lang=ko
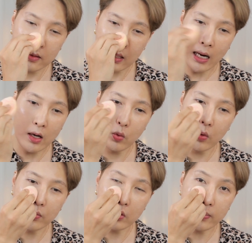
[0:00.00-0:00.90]
가을
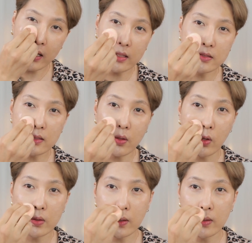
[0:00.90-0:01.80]
웜톤이 발랐을 때
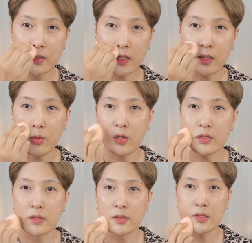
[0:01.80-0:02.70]
어떤 현상이
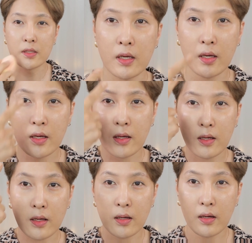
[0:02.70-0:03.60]
벌어지는지,
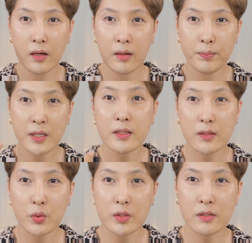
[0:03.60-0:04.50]

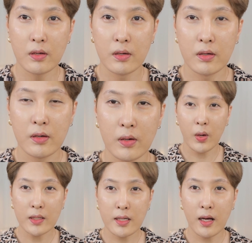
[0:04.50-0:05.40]
핑크톤이죠.
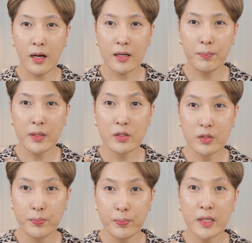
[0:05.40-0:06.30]
화사하게
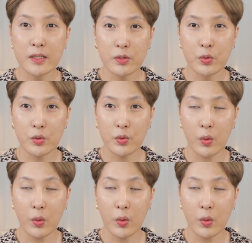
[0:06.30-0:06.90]
핑크톤으로